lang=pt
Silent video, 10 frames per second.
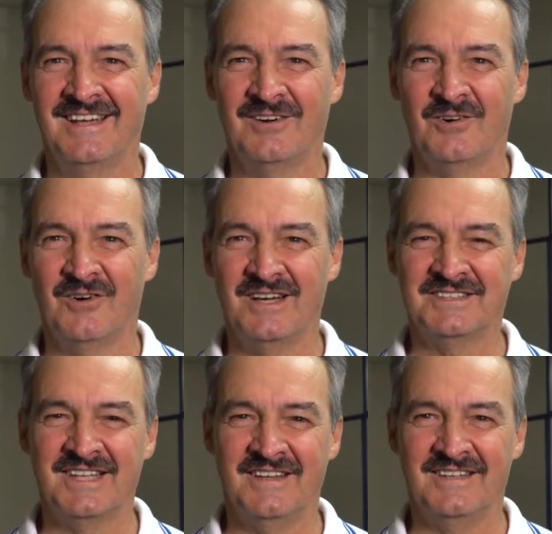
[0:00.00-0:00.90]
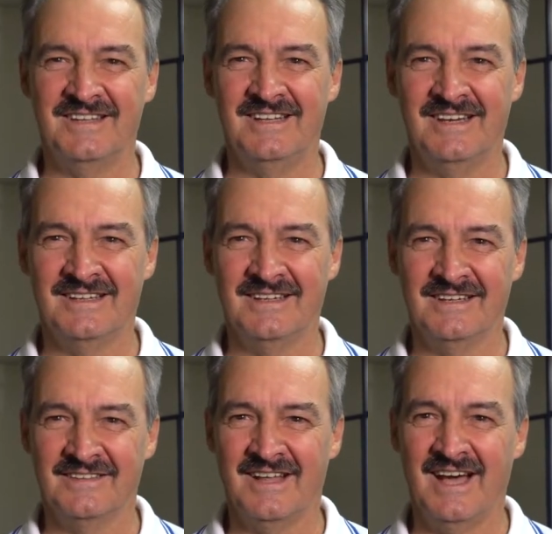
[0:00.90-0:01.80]
com a Sadia
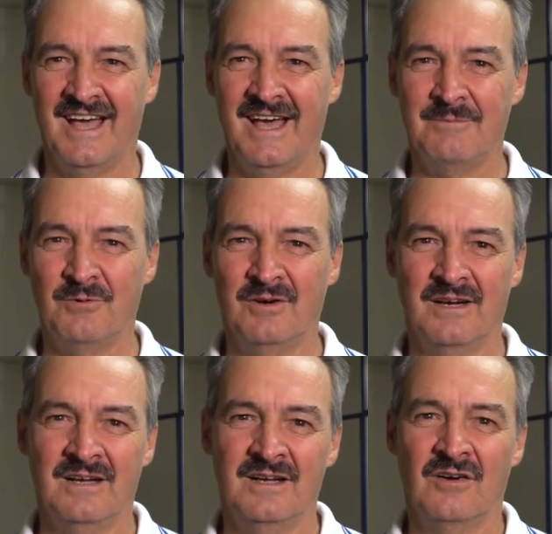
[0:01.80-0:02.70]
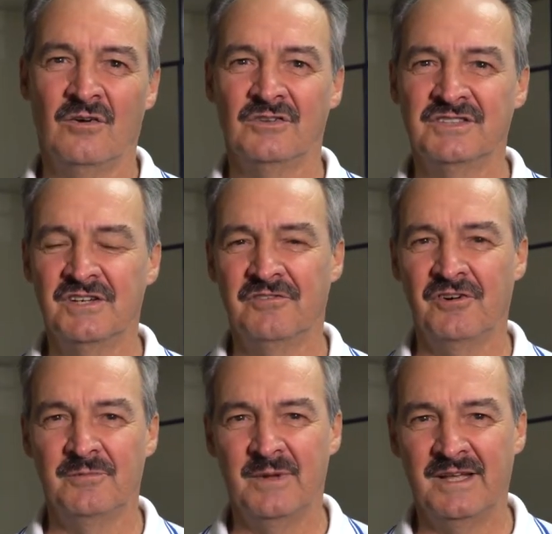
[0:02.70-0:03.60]
na época, o
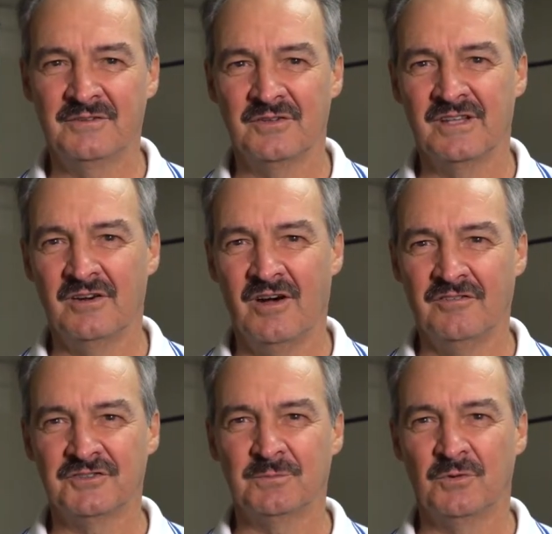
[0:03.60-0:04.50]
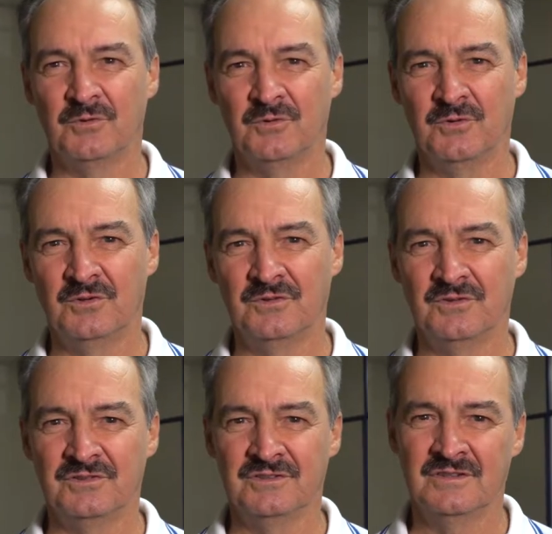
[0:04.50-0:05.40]
desenvolvimento de novos
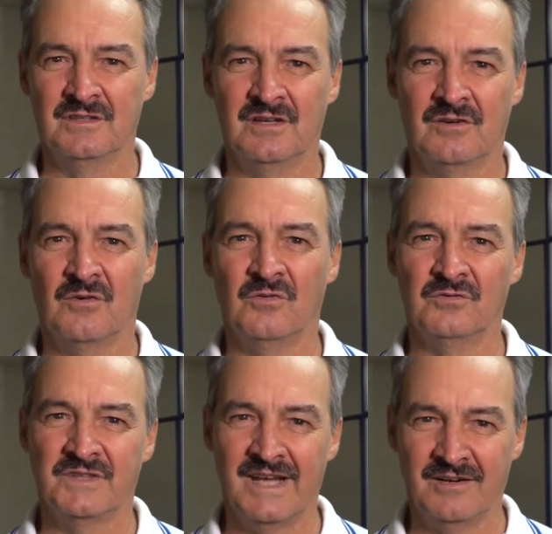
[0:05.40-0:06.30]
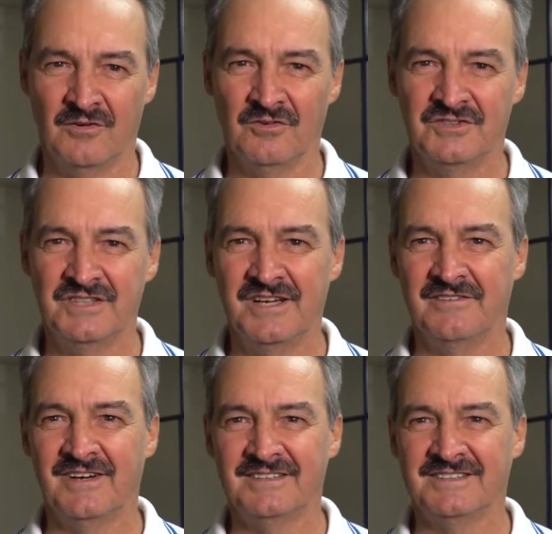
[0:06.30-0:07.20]
produtos com tecnologia
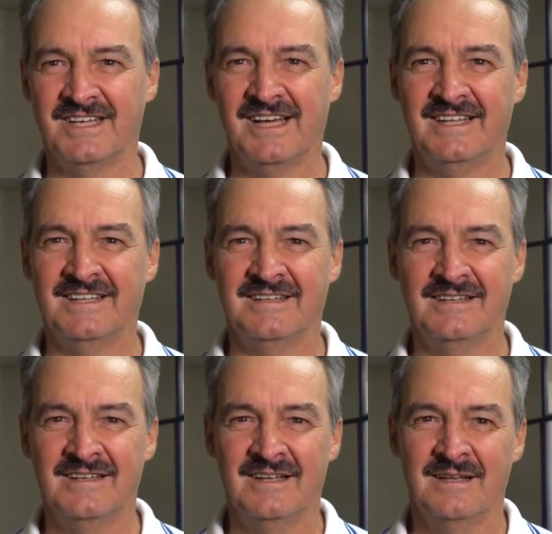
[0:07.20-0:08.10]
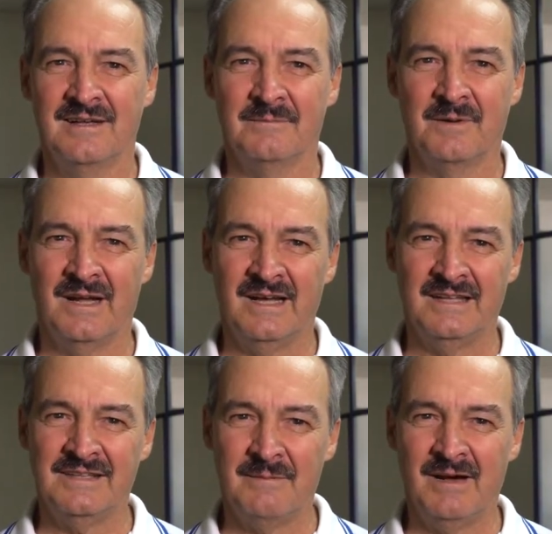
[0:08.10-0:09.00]
avançada para
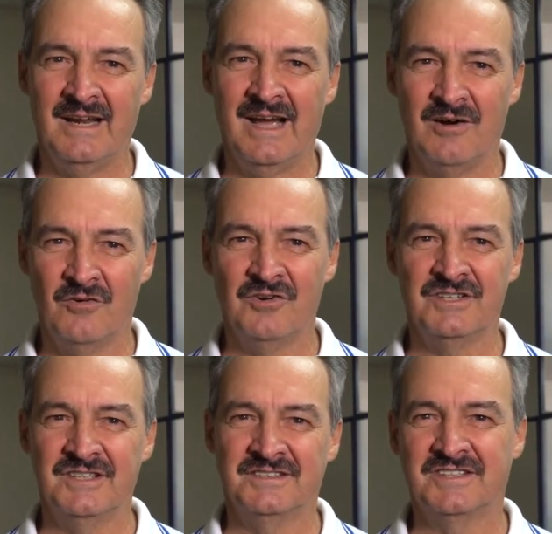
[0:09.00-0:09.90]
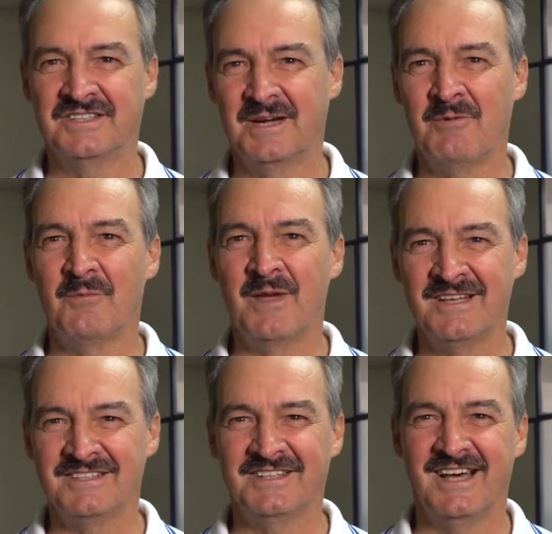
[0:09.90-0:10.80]
trabalhar hoje se chama o
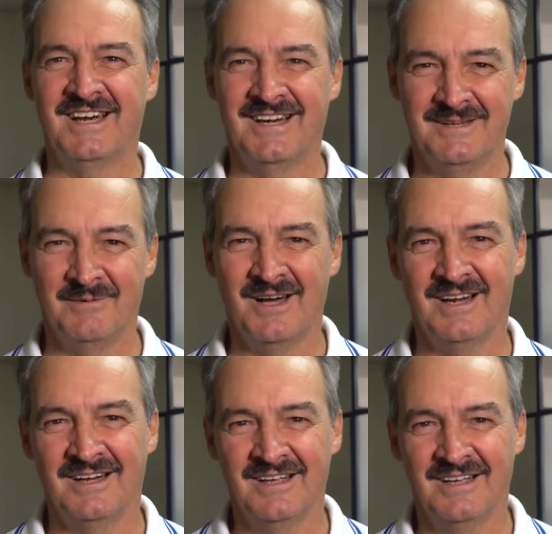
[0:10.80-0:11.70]
bem-estar animal.